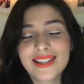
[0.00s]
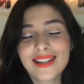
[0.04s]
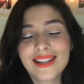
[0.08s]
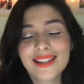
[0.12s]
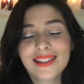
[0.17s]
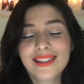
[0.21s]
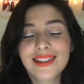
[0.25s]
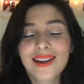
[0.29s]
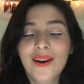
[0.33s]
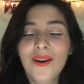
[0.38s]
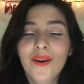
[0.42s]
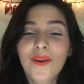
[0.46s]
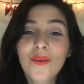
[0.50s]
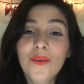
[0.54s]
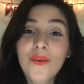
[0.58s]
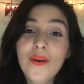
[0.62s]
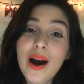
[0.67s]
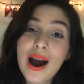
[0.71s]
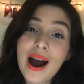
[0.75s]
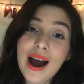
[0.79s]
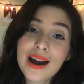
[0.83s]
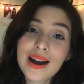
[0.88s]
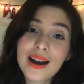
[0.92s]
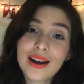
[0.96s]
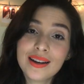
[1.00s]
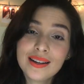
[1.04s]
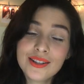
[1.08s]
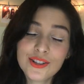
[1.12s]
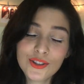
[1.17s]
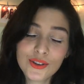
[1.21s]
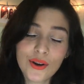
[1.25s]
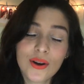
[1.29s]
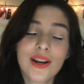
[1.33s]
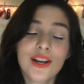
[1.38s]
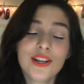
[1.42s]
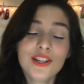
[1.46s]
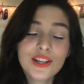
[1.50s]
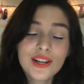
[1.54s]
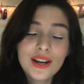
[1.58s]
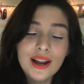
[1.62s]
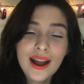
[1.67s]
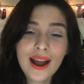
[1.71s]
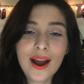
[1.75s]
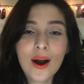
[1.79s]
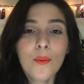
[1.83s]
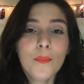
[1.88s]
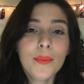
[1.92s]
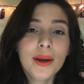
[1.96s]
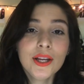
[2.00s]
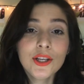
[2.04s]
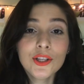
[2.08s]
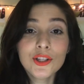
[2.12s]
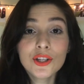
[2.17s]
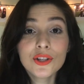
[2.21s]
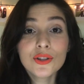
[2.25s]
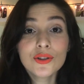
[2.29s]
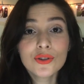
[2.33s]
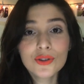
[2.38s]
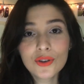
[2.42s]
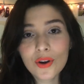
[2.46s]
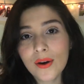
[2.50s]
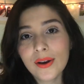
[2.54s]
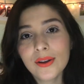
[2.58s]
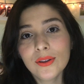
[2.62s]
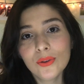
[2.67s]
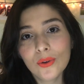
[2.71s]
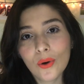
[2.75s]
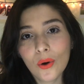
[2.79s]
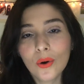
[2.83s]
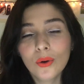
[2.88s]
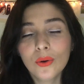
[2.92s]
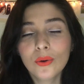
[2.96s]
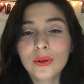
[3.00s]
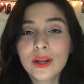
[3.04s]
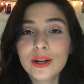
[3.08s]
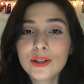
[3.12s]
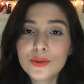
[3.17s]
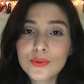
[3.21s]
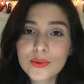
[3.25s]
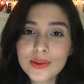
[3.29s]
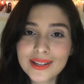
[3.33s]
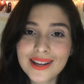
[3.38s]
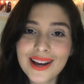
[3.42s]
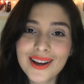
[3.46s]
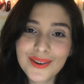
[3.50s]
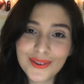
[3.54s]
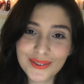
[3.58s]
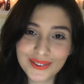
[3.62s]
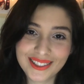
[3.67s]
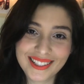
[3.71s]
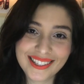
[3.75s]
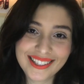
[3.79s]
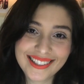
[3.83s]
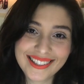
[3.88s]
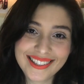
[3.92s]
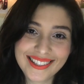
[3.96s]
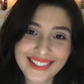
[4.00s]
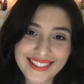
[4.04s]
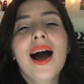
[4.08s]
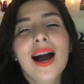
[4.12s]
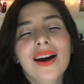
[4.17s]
então a história gira realmente só em torno das duas garotas.